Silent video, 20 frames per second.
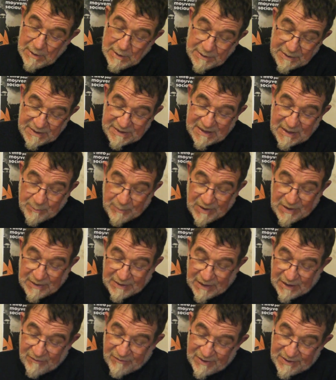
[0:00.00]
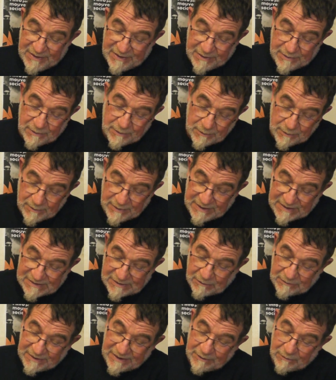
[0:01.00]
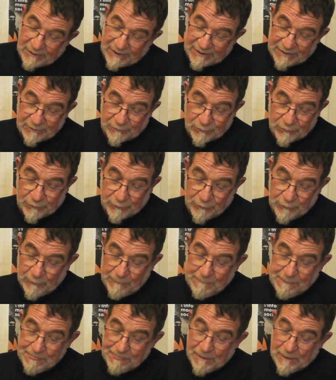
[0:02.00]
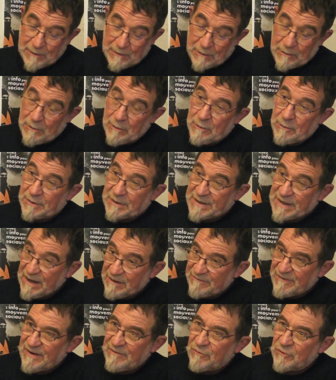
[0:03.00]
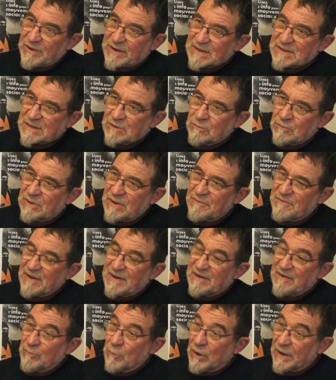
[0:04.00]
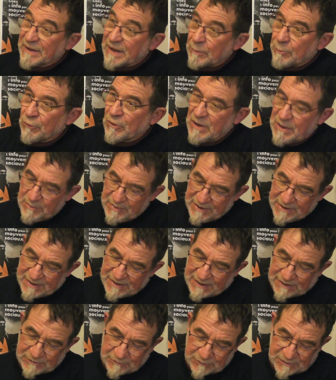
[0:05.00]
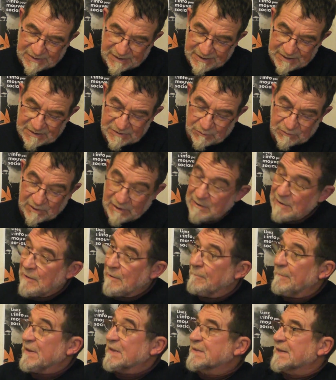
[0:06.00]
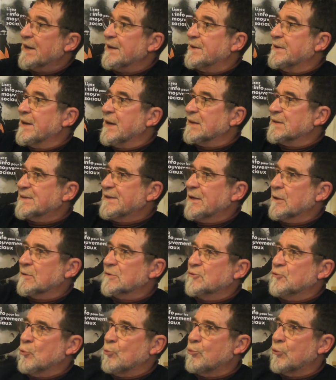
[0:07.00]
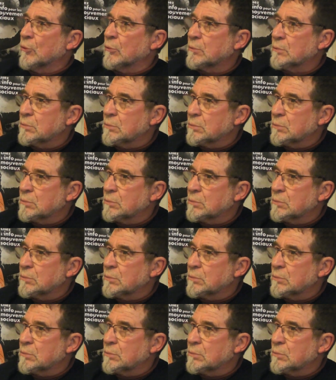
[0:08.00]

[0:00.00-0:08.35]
qui s'appelle Travail euh, et santé dans l'agriculture, euh, qui avait vocation, effectivement, à interpeller le ministère sur ces questions-là. Mais ça a été un silence de plomb.